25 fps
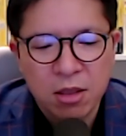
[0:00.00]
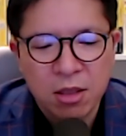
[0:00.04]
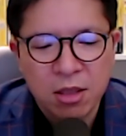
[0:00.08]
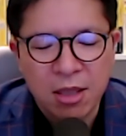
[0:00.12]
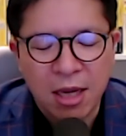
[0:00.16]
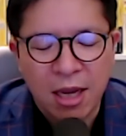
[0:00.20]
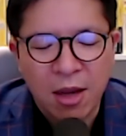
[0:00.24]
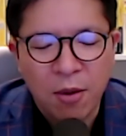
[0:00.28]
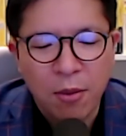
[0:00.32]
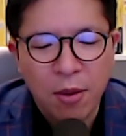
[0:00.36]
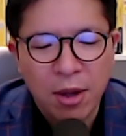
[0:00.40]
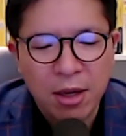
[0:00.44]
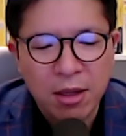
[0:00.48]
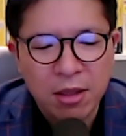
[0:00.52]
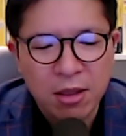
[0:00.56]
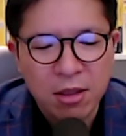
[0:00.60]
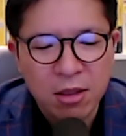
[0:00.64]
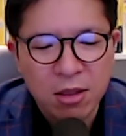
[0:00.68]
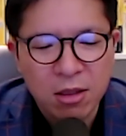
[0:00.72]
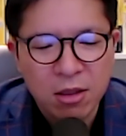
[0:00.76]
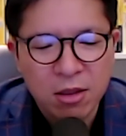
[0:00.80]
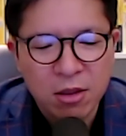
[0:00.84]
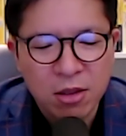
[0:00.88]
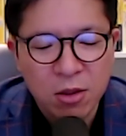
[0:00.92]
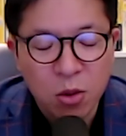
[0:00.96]
ใช้คำว่า
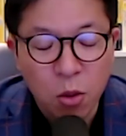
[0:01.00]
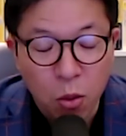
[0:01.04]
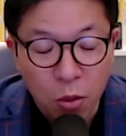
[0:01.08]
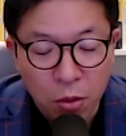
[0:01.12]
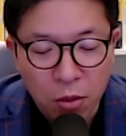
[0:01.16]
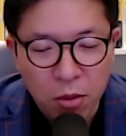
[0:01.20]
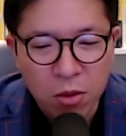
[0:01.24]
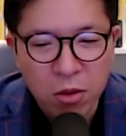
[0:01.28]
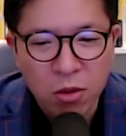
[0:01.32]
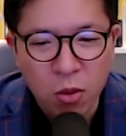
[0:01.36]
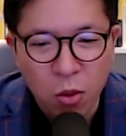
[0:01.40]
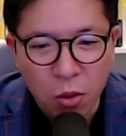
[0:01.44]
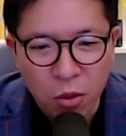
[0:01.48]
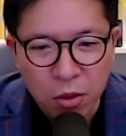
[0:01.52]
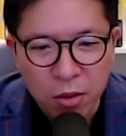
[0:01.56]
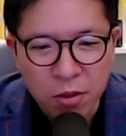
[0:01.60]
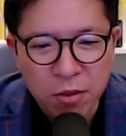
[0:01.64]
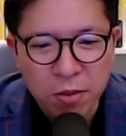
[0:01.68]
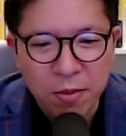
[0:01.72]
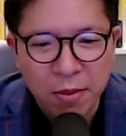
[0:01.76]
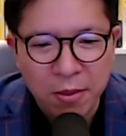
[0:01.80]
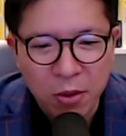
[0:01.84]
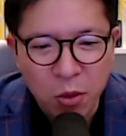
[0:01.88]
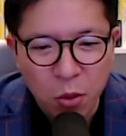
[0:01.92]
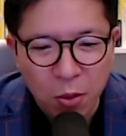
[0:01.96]
ดูดดูด
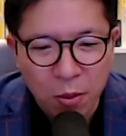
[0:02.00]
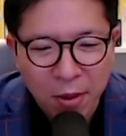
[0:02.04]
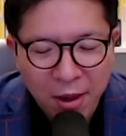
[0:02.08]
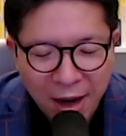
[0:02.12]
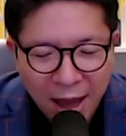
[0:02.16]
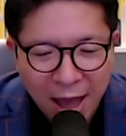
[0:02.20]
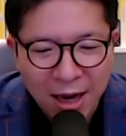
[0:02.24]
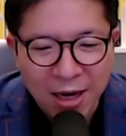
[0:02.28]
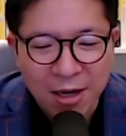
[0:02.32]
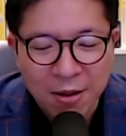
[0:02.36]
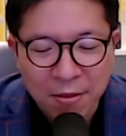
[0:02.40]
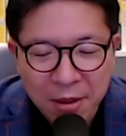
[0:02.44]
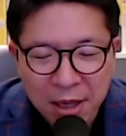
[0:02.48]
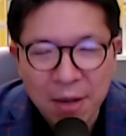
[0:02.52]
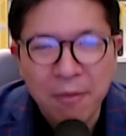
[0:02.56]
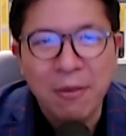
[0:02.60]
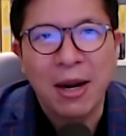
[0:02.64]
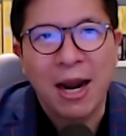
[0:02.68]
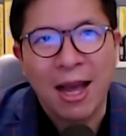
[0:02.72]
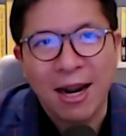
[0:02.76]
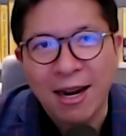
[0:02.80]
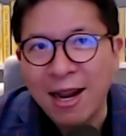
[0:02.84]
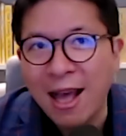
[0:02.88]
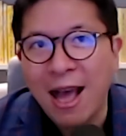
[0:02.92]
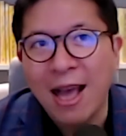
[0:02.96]
ดูดพลังหรือเพิ่มพ
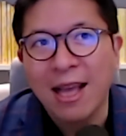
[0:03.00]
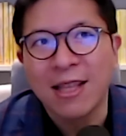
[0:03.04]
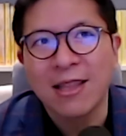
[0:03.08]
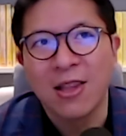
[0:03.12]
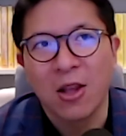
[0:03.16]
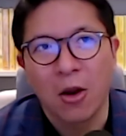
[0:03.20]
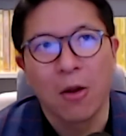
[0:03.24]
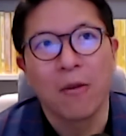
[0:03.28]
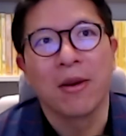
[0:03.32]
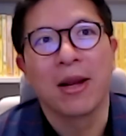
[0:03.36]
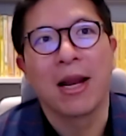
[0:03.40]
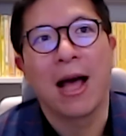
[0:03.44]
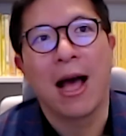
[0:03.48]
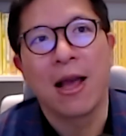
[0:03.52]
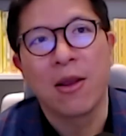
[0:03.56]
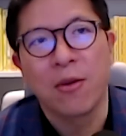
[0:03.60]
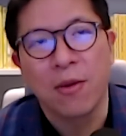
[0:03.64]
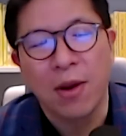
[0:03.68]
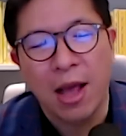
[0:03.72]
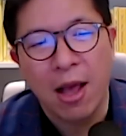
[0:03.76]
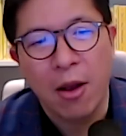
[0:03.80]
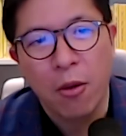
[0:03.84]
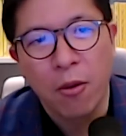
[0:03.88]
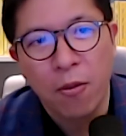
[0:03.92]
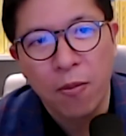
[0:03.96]
ลังได้ตลอดเวลาอ
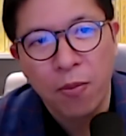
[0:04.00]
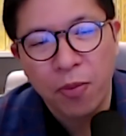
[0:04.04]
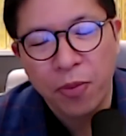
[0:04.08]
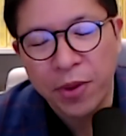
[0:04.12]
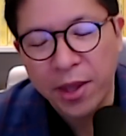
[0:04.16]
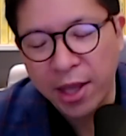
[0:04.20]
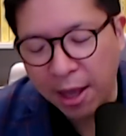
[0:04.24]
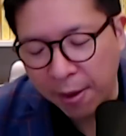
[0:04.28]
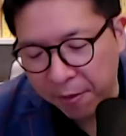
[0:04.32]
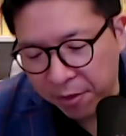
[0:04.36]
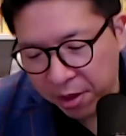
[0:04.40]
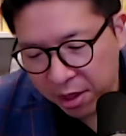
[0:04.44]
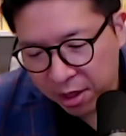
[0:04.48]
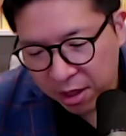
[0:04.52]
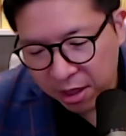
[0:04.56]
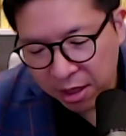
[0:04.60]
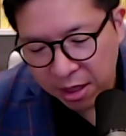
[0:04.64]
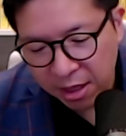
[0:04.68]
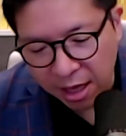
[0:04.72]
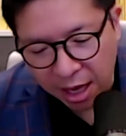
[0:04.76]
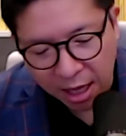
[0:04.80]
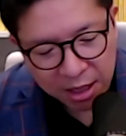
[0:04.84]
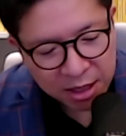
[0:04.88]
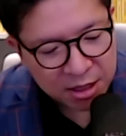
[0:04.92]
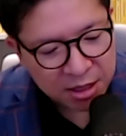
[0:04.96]
ยู่แล้วนะครับ
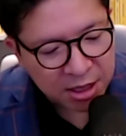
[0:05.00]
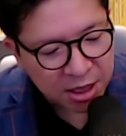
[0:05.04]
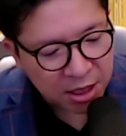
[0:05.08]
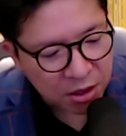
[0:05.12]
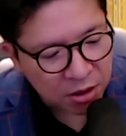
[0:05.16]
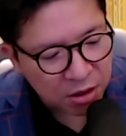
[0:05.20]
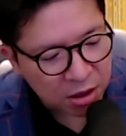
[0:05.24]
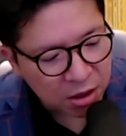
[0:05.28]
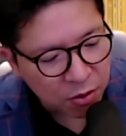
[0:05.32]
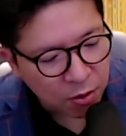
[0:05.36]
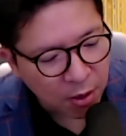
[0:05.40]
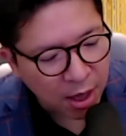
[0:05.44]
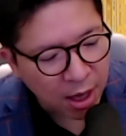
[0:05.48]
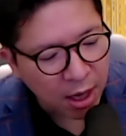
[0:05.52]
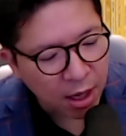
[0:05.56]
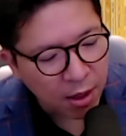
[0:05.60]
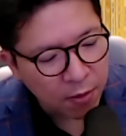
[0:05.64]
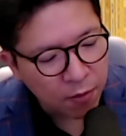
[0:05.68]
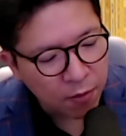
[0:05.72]
อันที่สี่ก็คือว่า